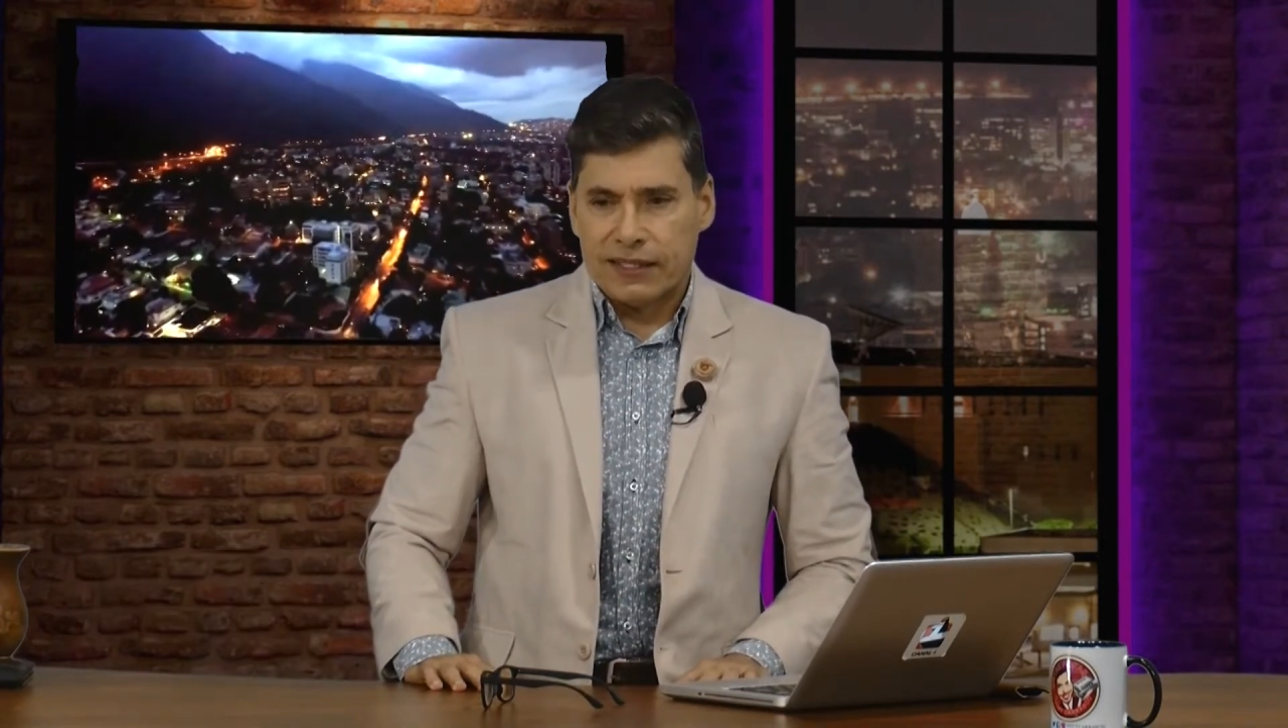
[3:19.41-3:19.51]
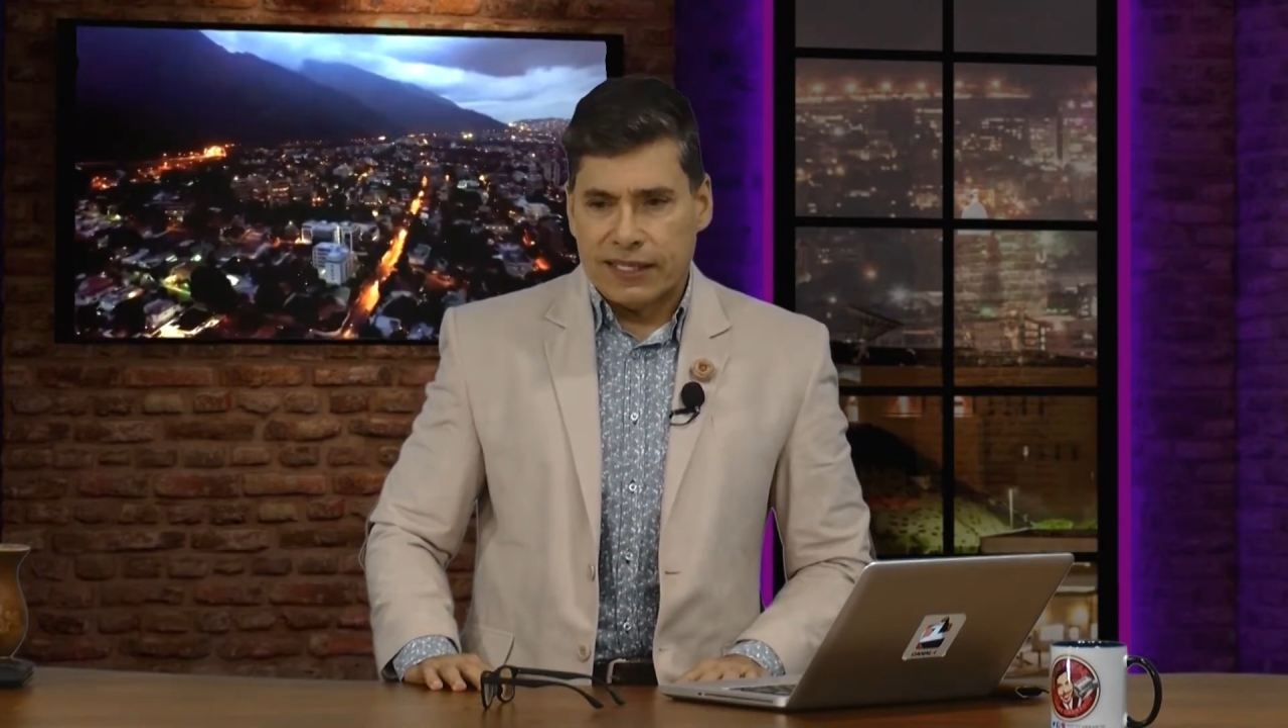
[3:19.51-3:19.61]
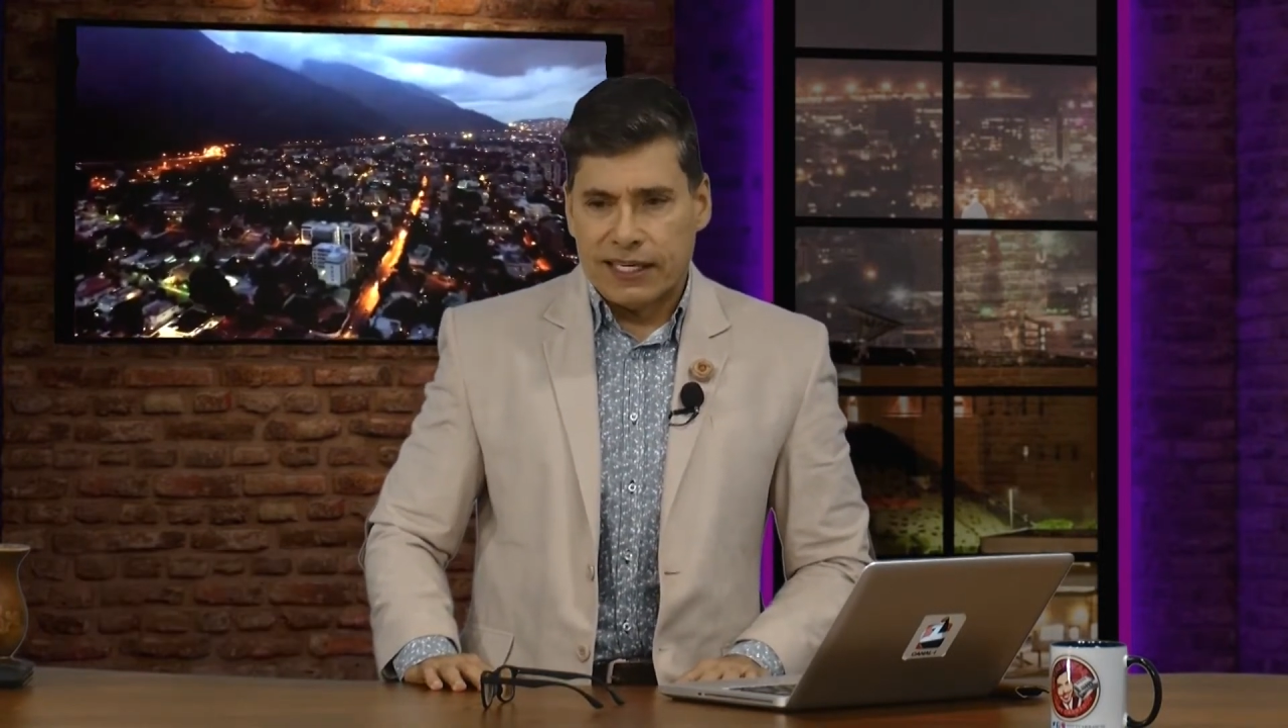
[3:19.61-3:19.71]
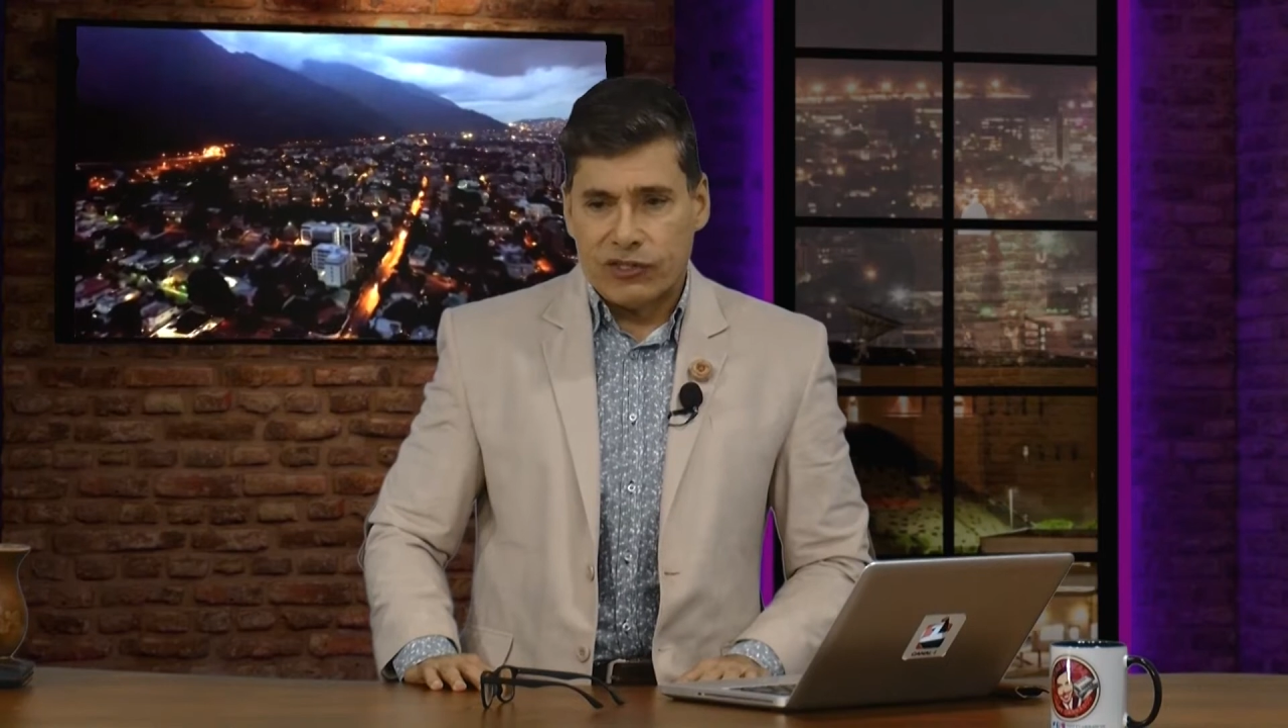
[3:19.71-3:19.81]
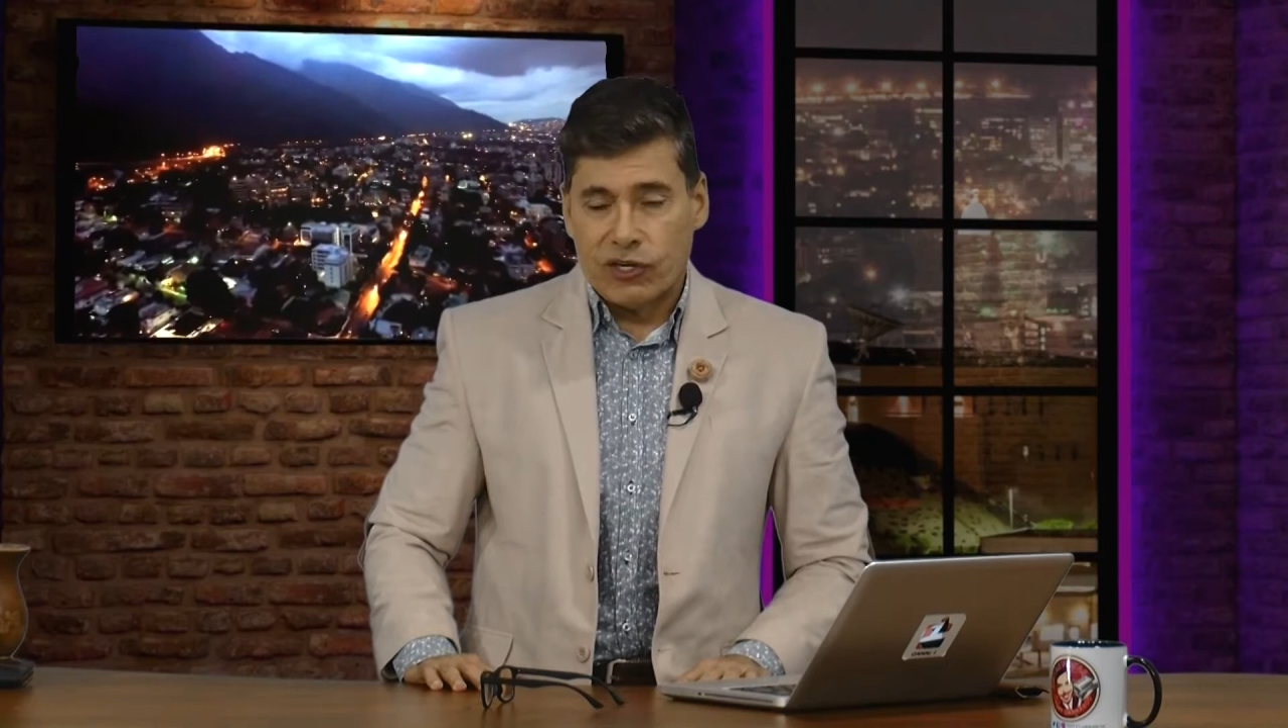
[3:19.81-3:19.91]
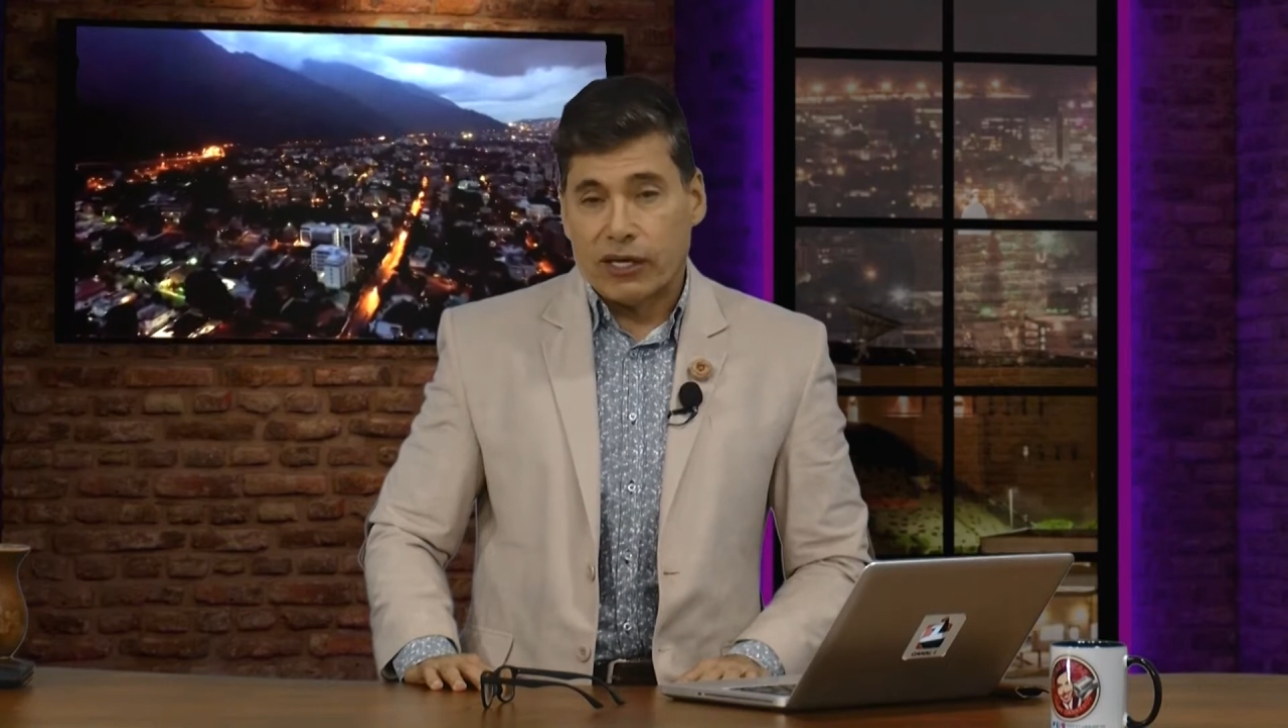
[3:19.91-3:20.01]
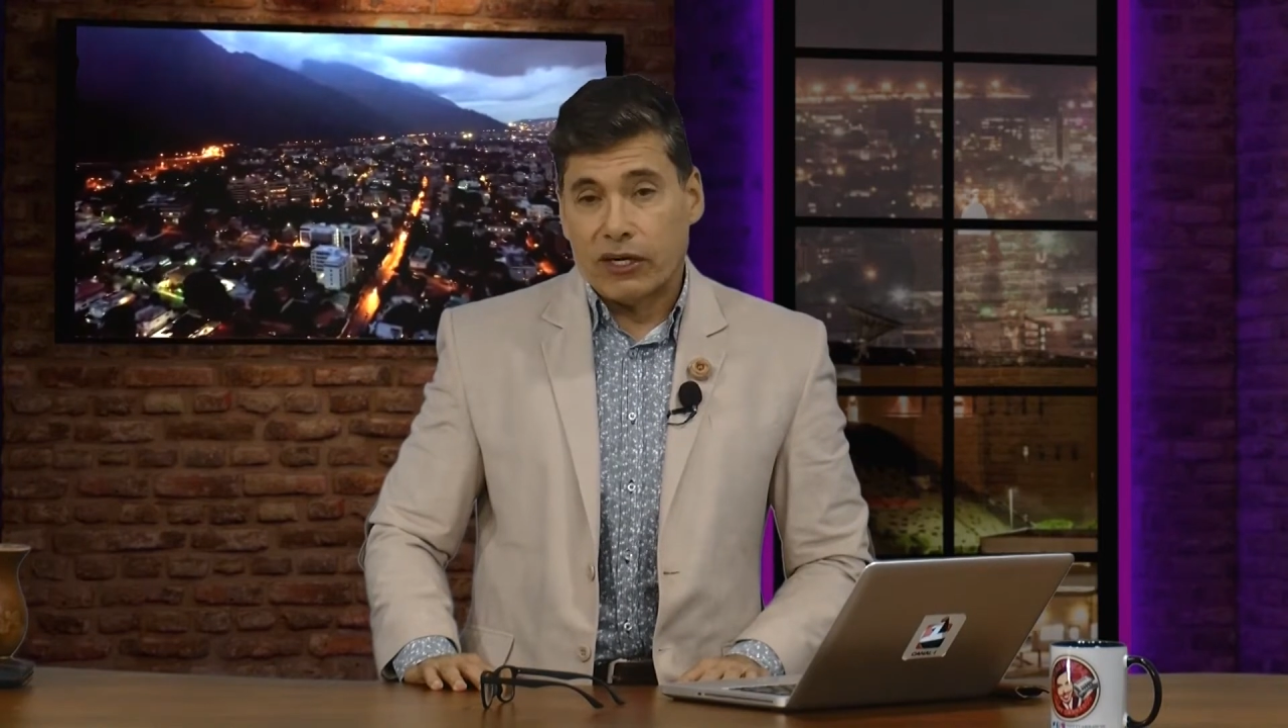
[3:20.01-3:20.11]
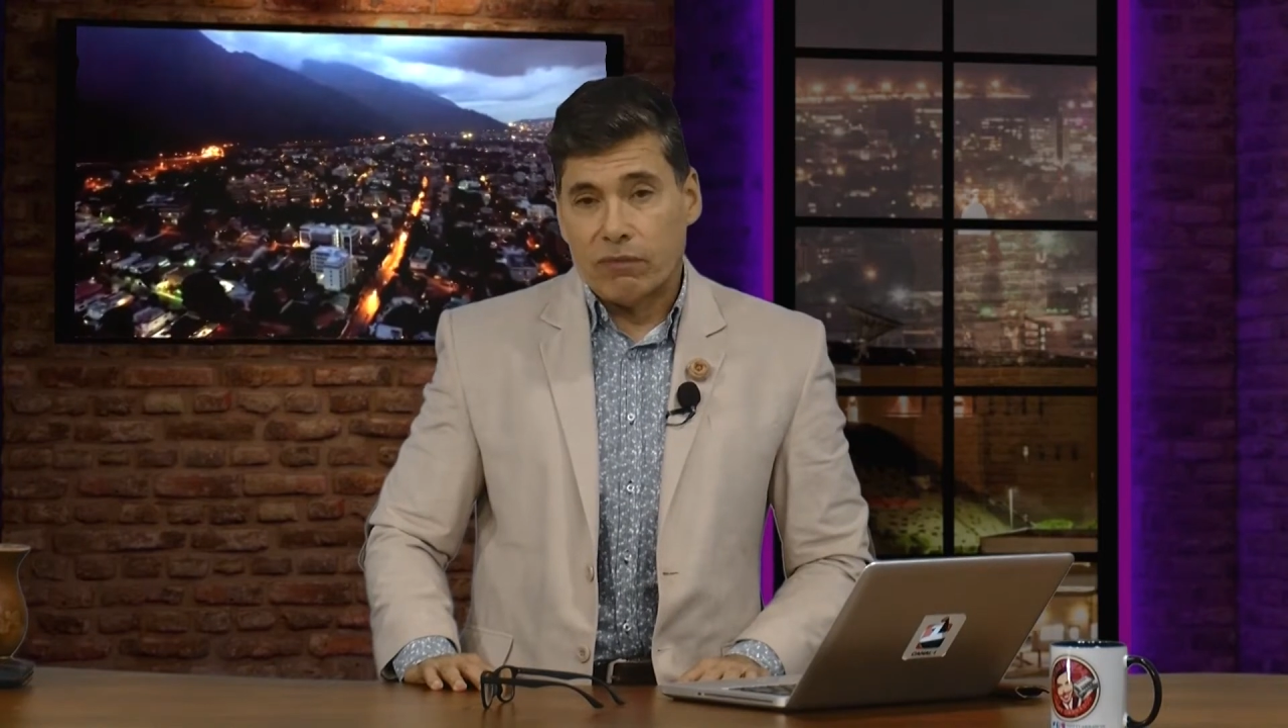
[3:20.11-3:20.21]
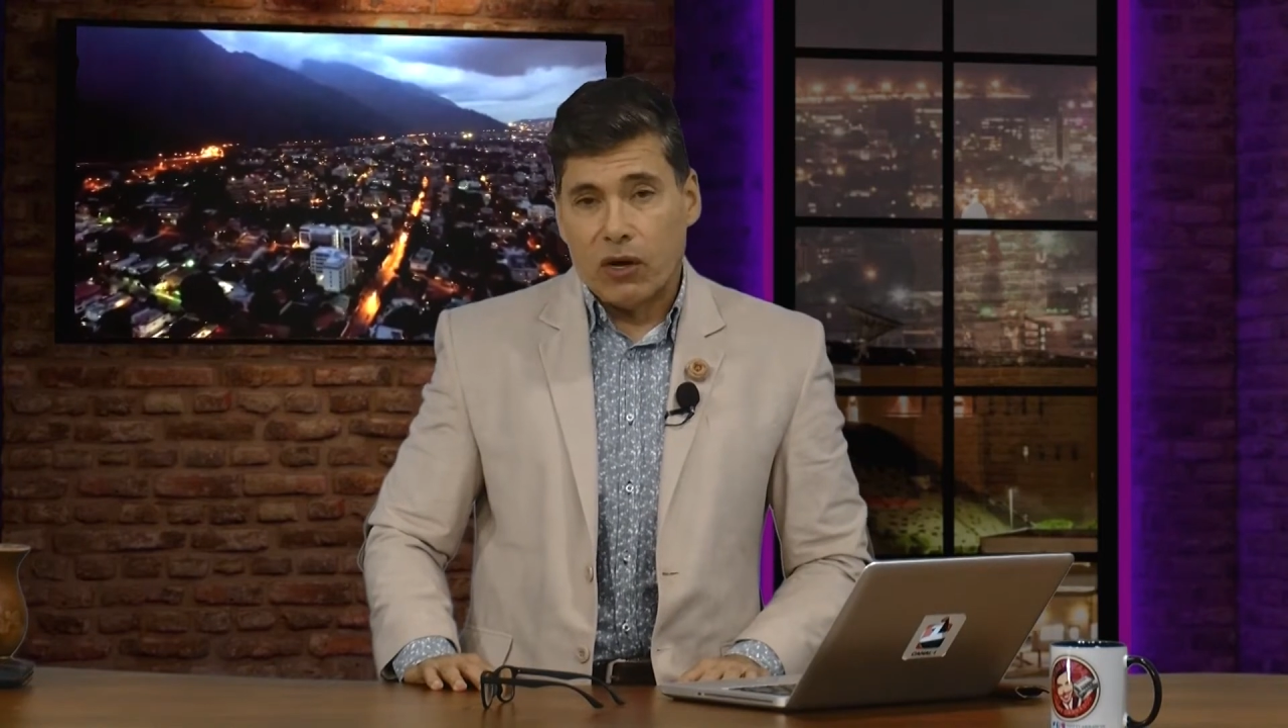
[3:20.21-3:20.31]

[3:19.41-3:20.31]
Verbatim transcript: selección en los